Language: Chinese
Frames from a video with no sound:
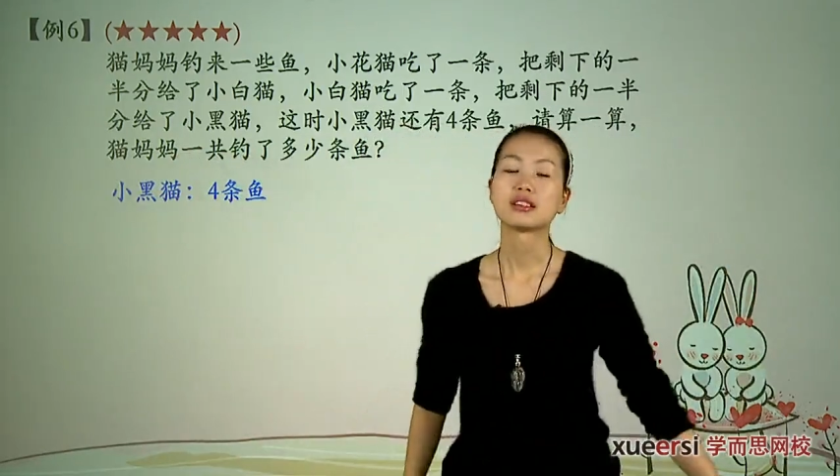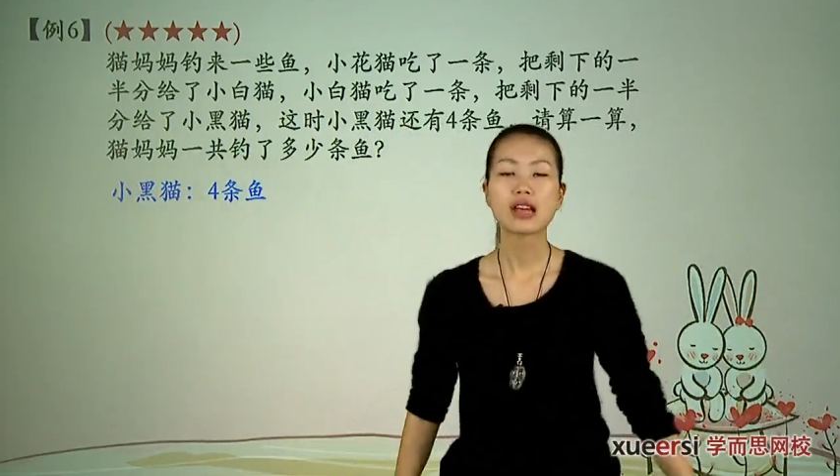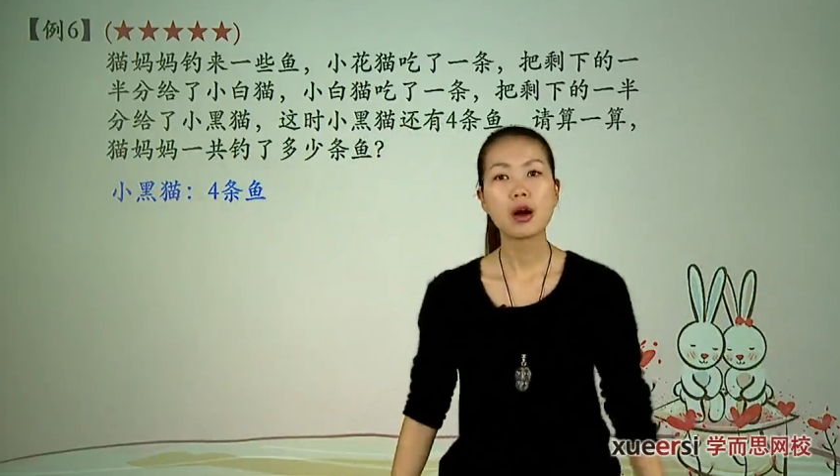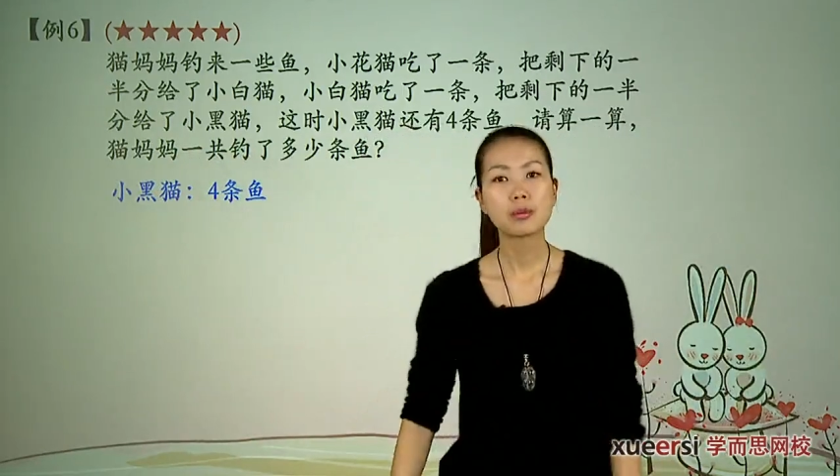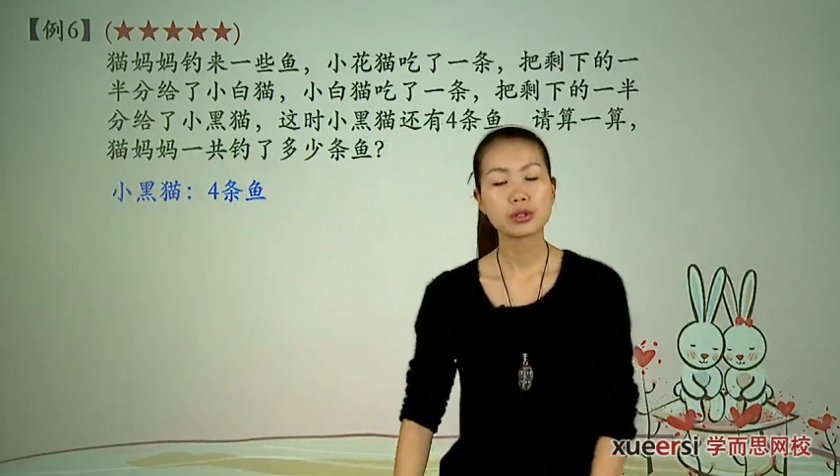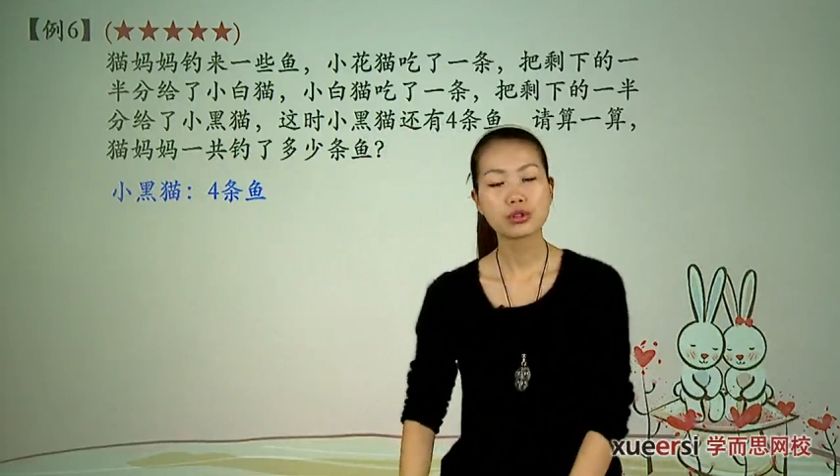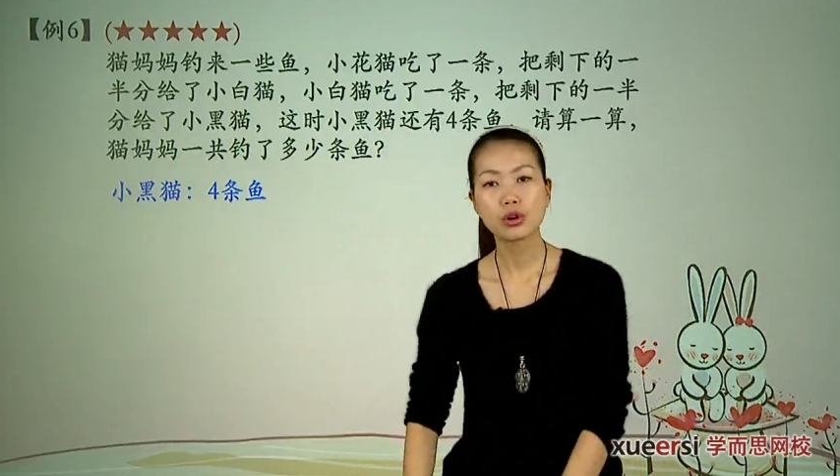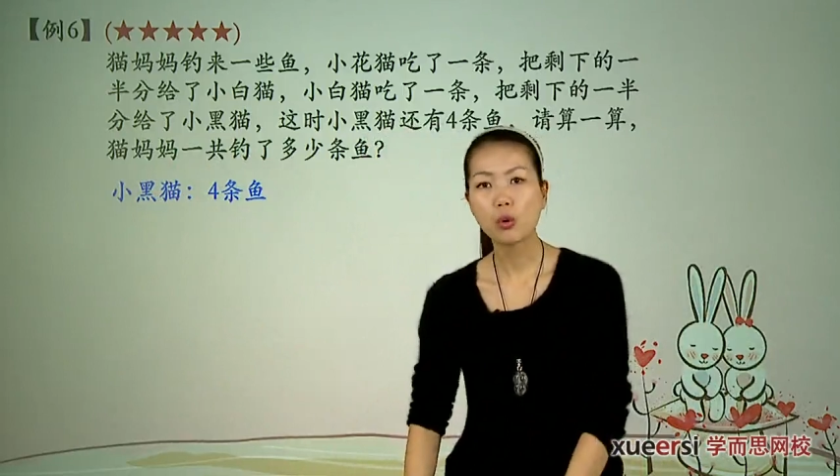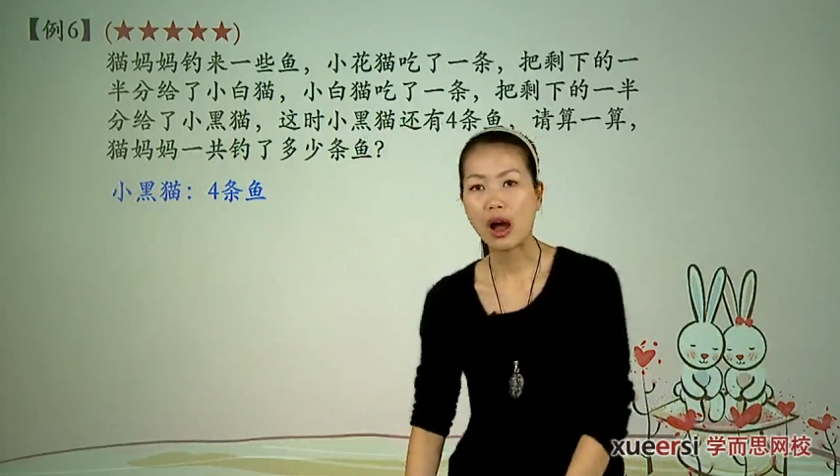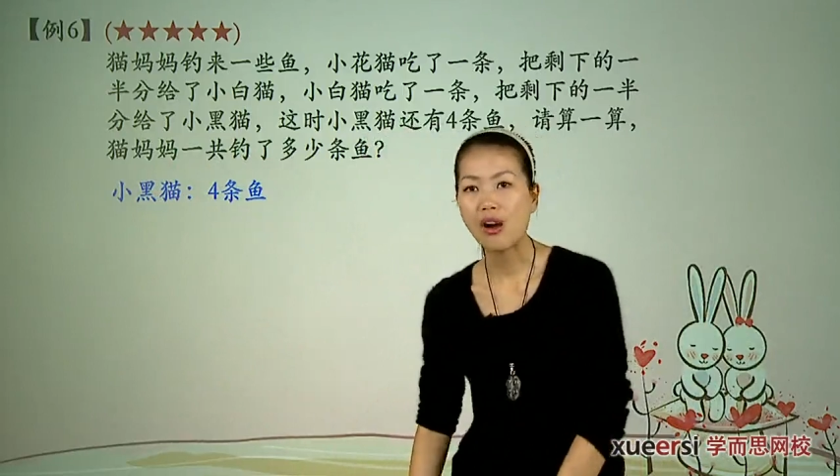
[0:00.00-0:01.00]
那我们就
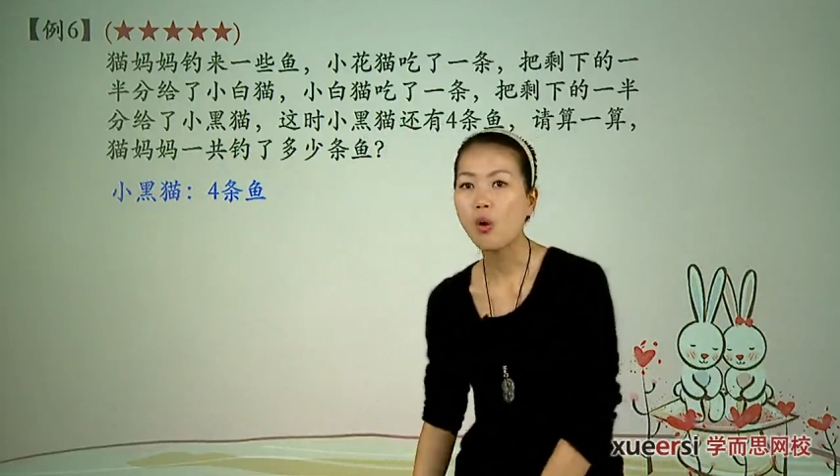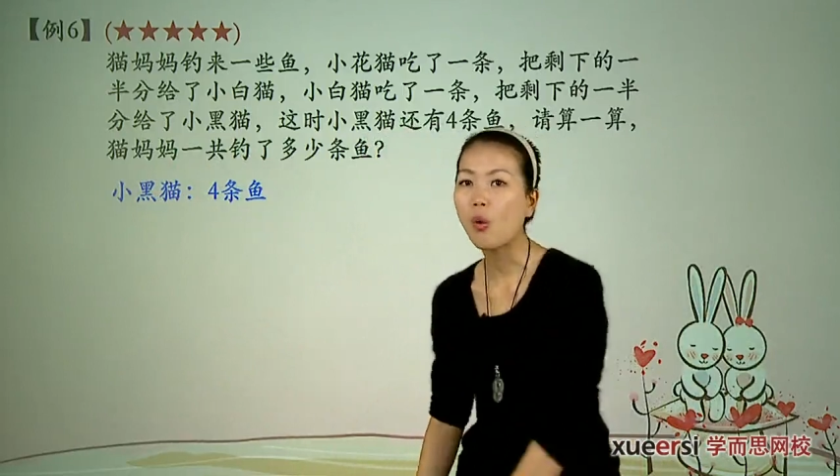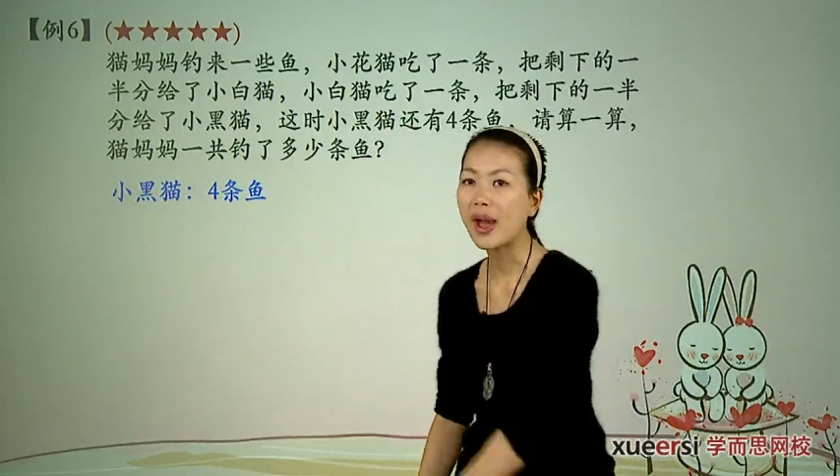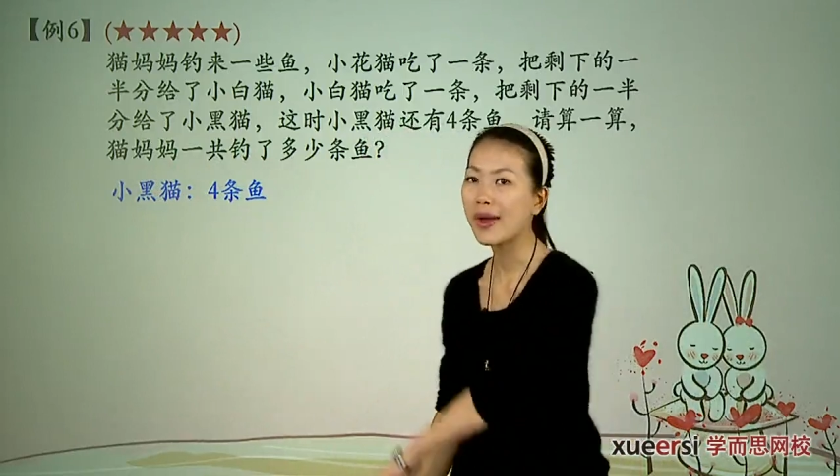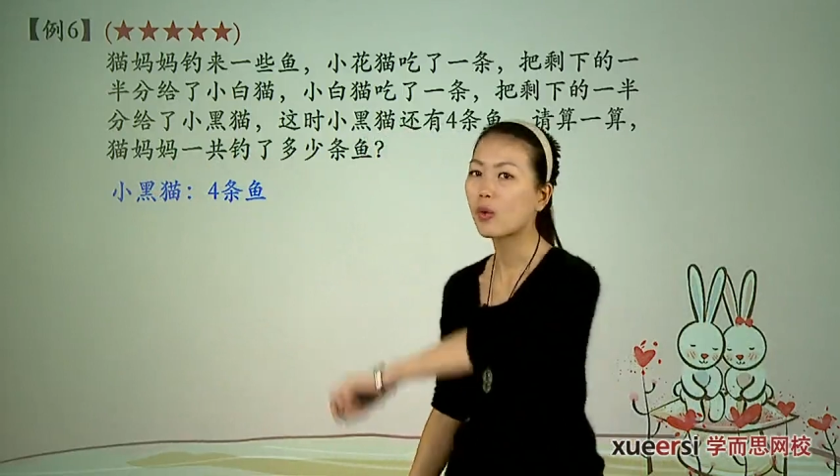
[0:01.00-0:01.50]
往回